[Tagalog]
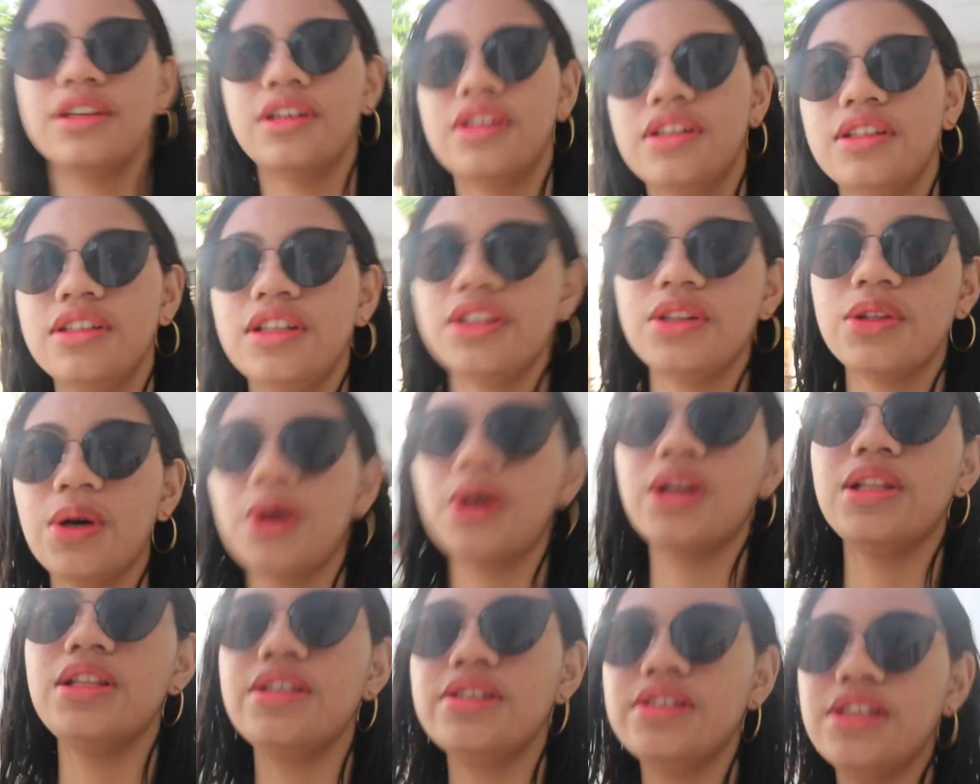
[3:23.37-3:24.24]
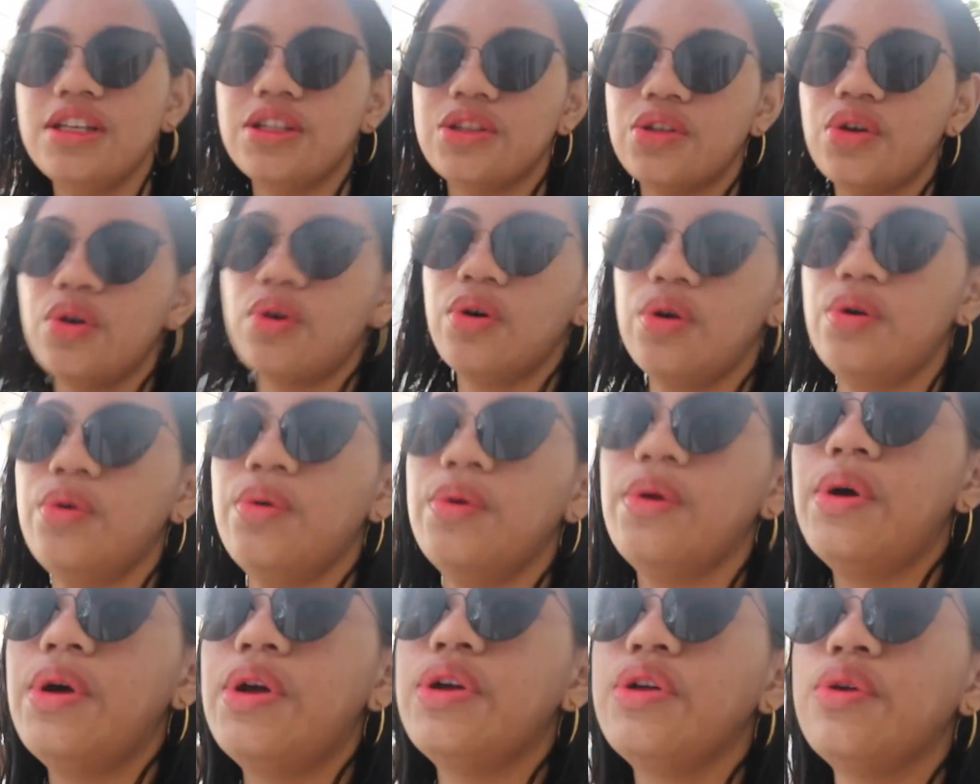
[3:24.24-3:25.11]
Dito at dito,
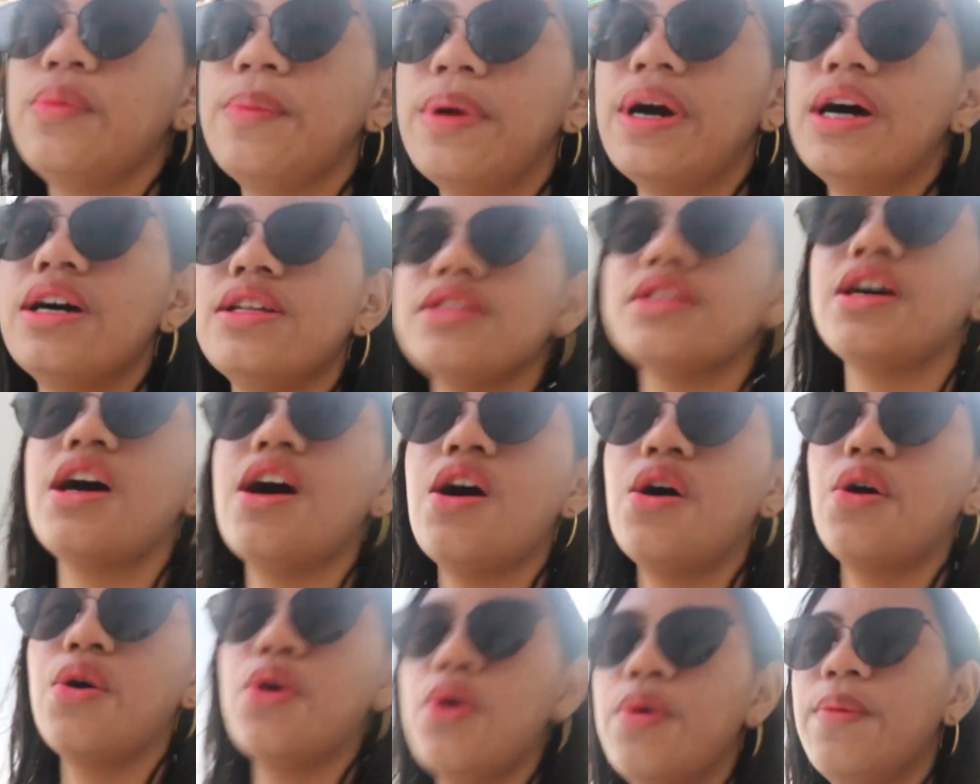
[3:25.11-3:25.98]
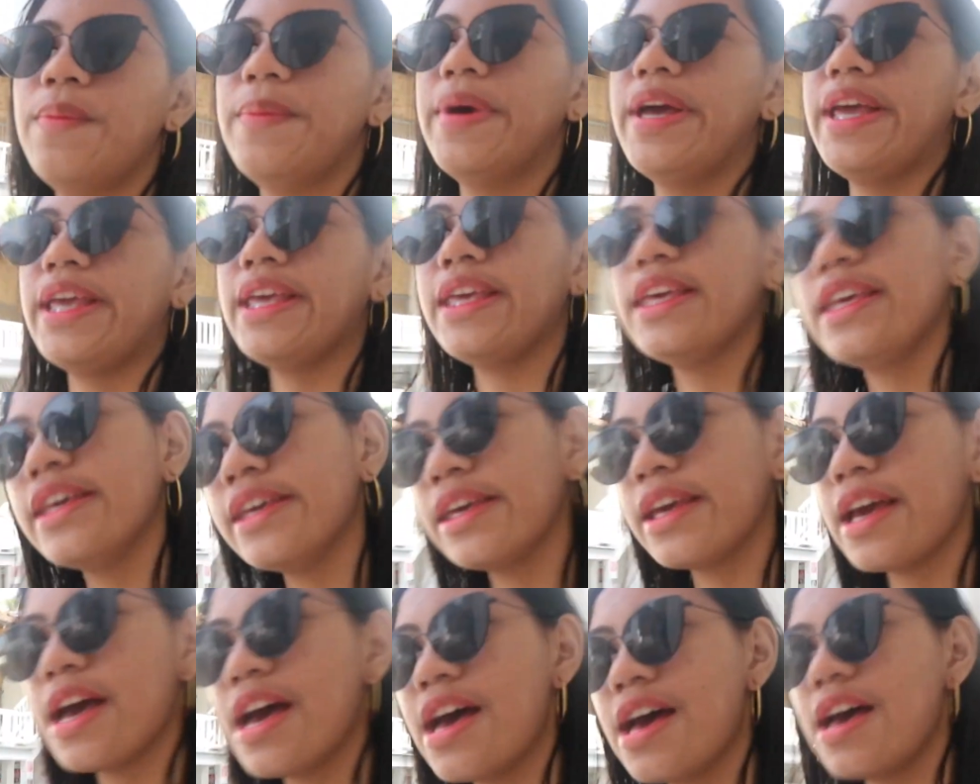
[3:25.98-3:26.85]
yung mga tao, may
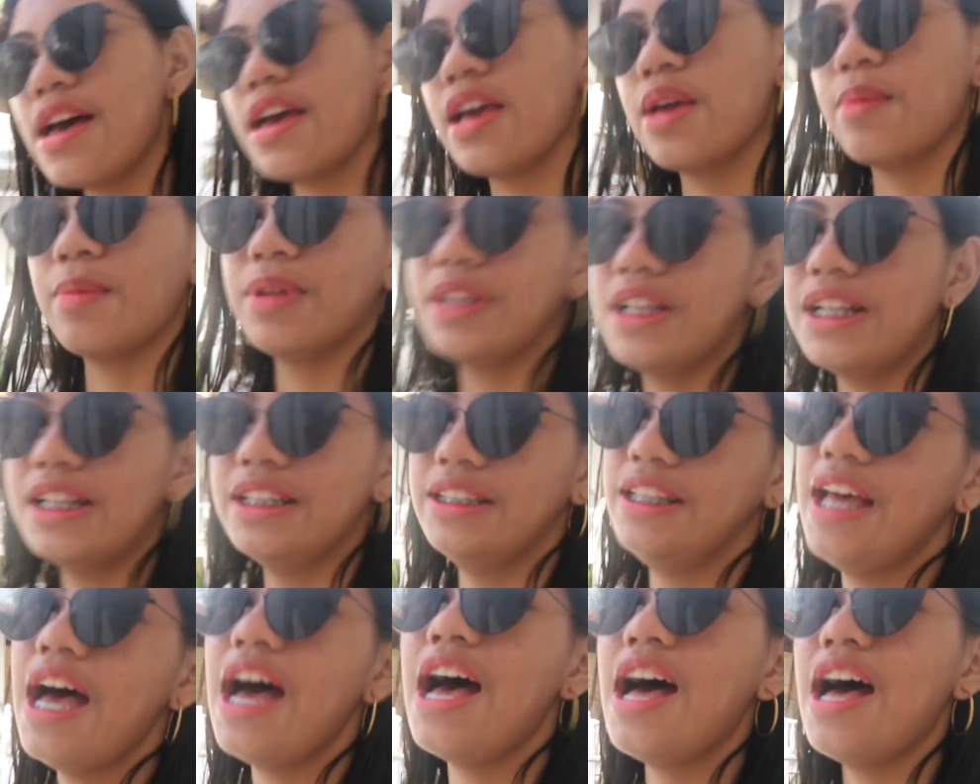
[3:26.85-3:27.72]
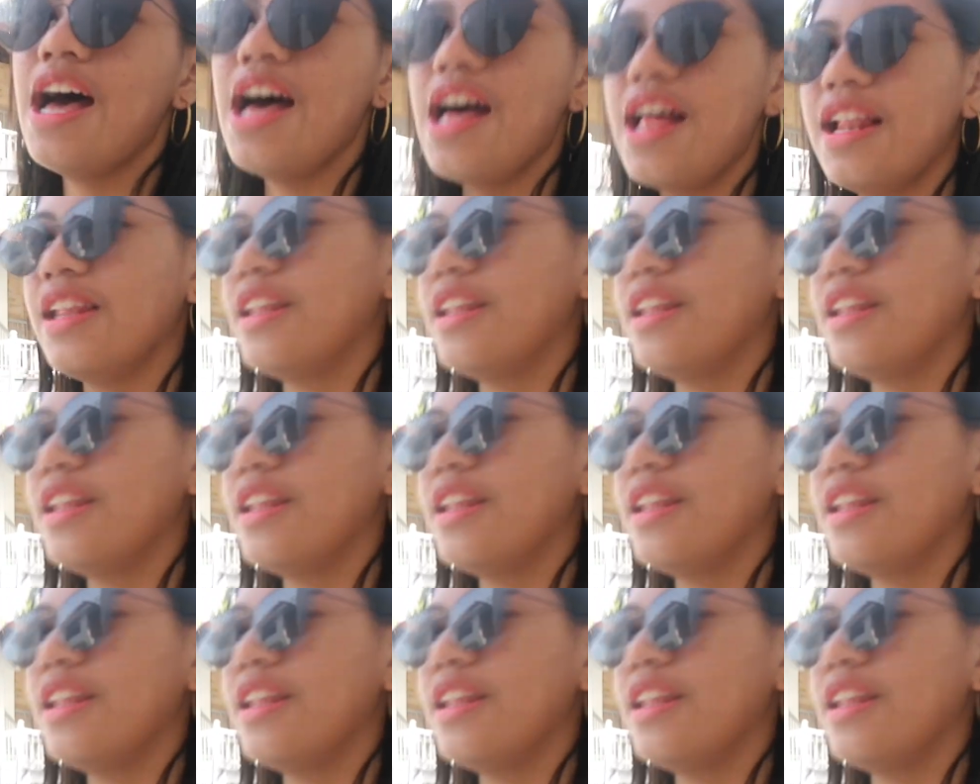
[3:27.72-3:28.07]
ingay, madaldal,